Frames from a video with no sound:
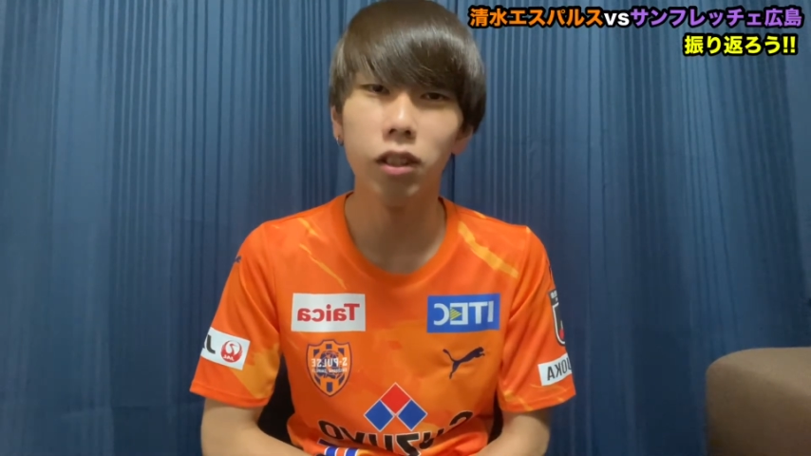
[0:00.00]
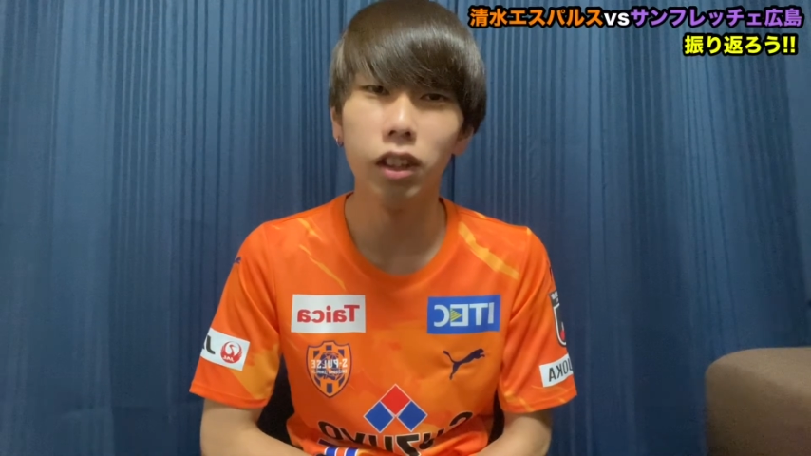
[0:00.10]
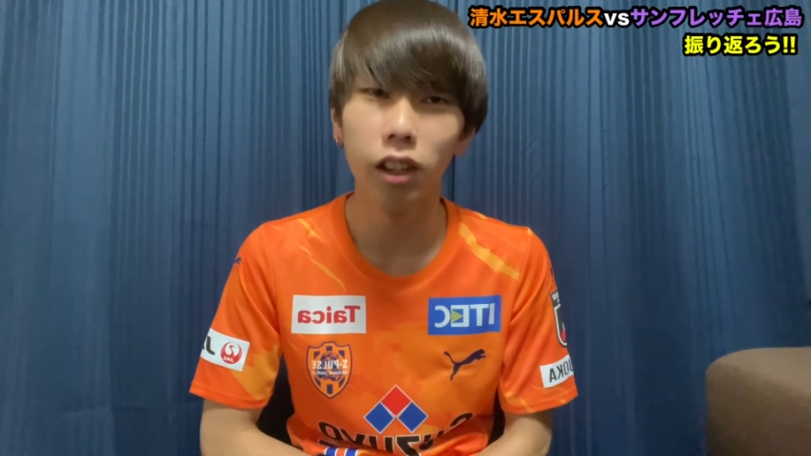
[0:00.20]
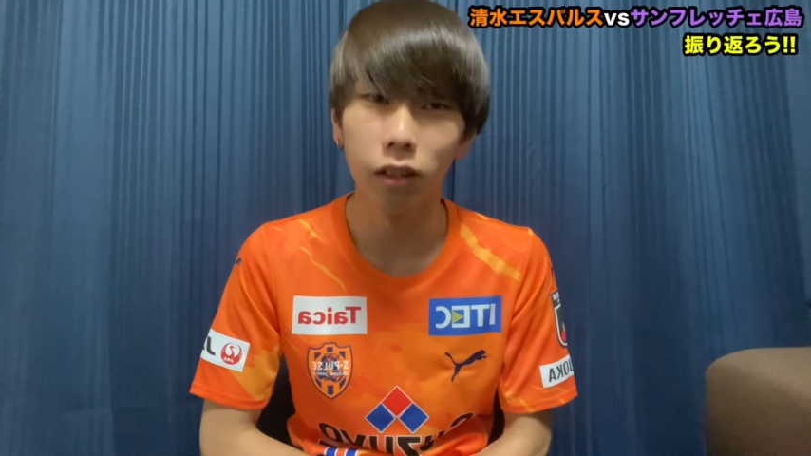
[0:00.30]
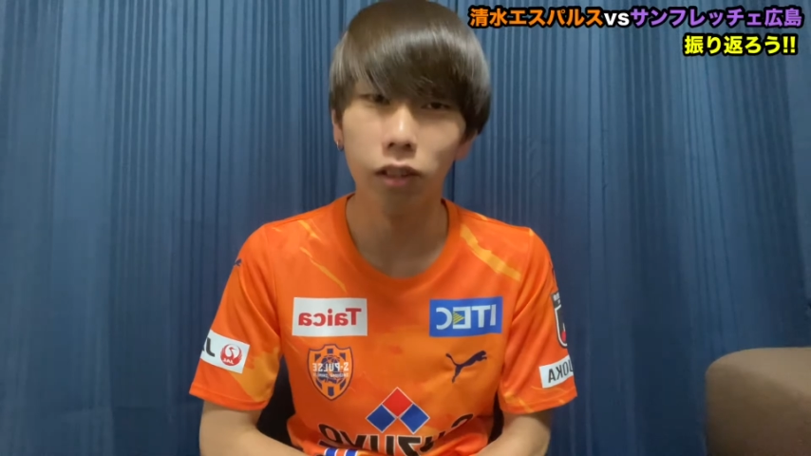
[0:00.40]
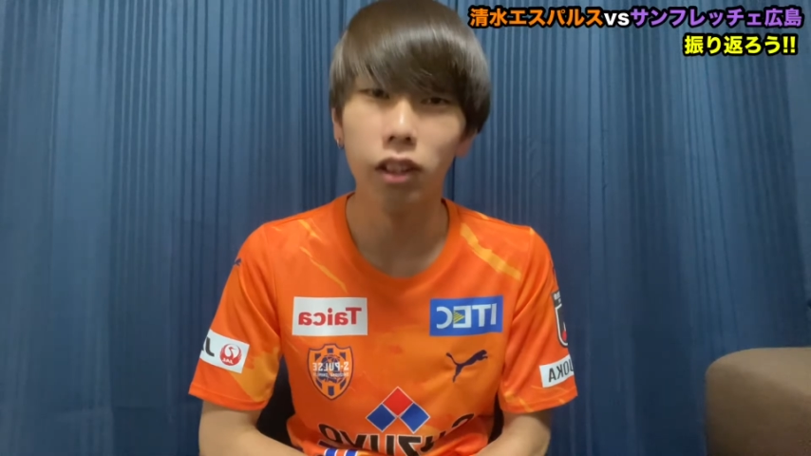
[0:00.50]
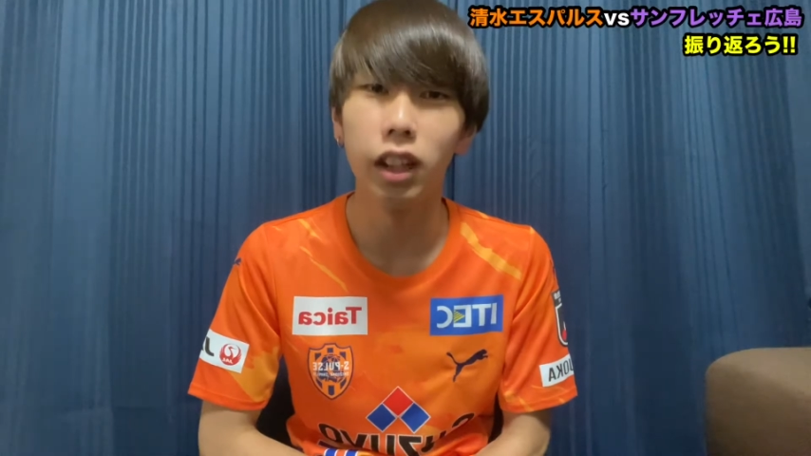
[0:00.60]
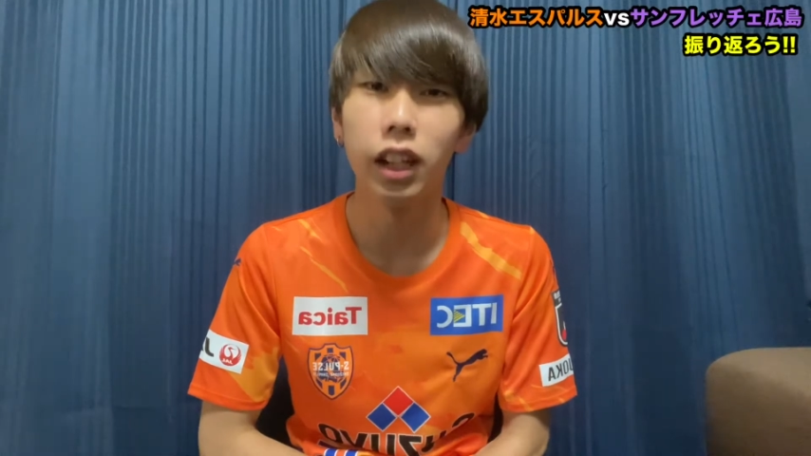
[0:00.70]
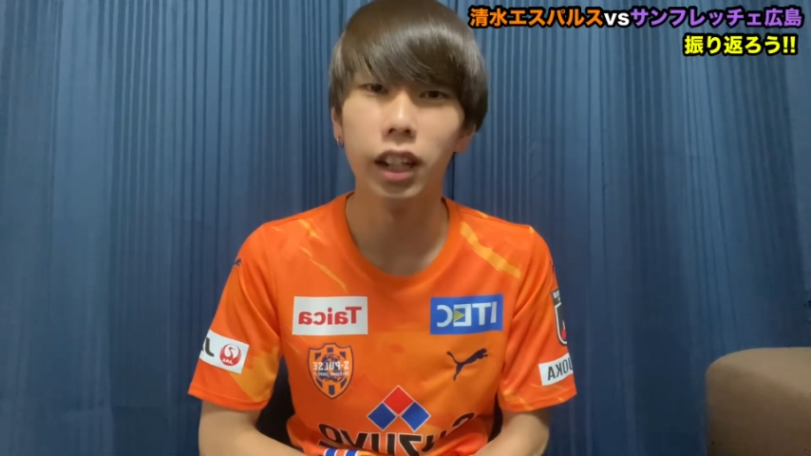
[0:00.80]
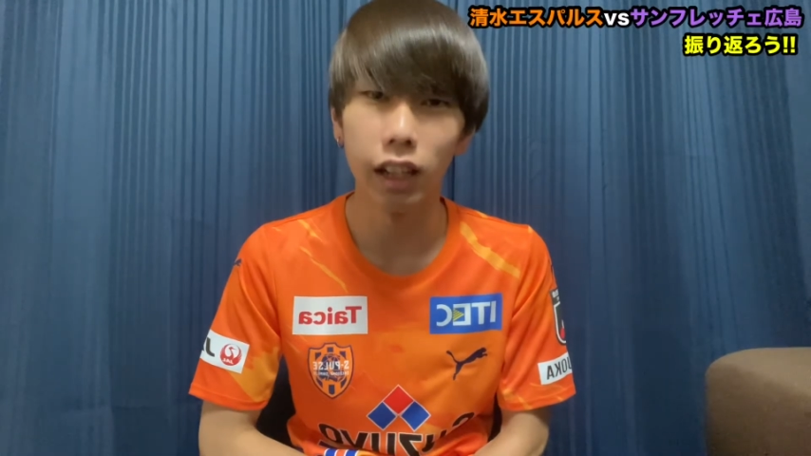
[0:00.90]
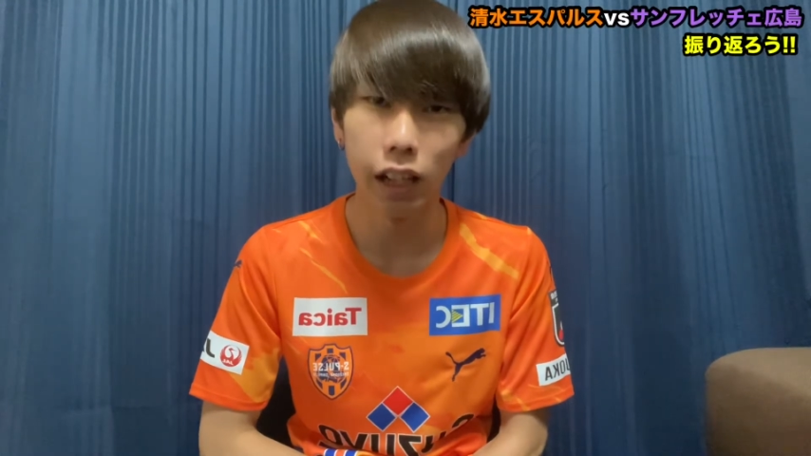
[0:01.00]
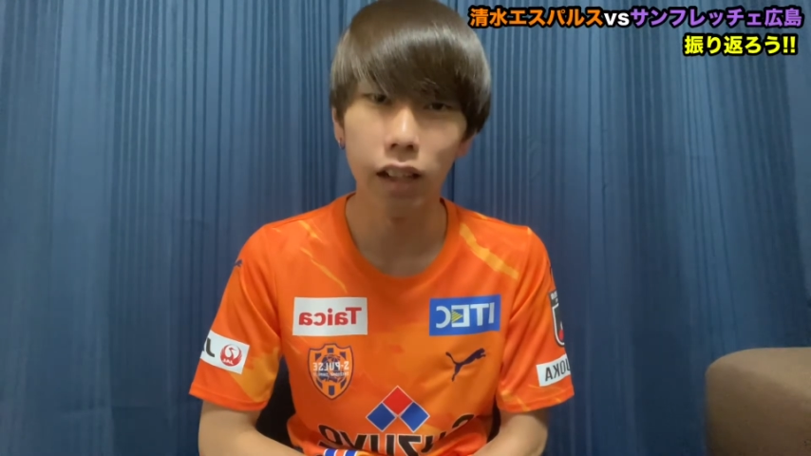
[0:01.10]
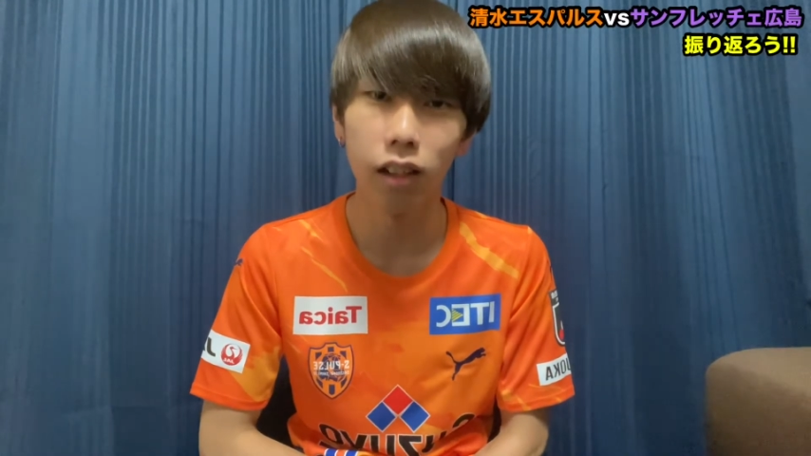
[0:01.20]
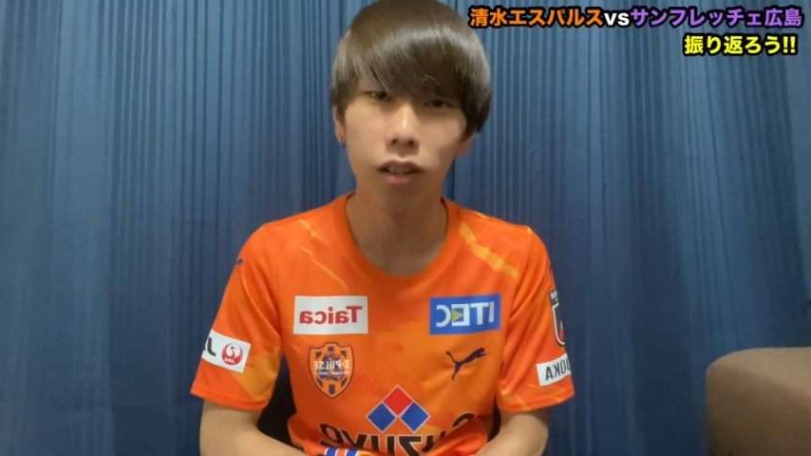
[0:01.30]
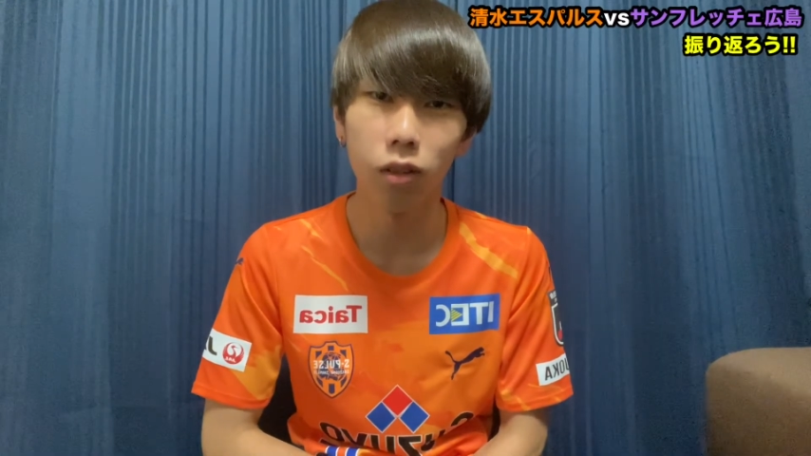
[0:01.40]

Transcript: 取れたのは本当でかいんで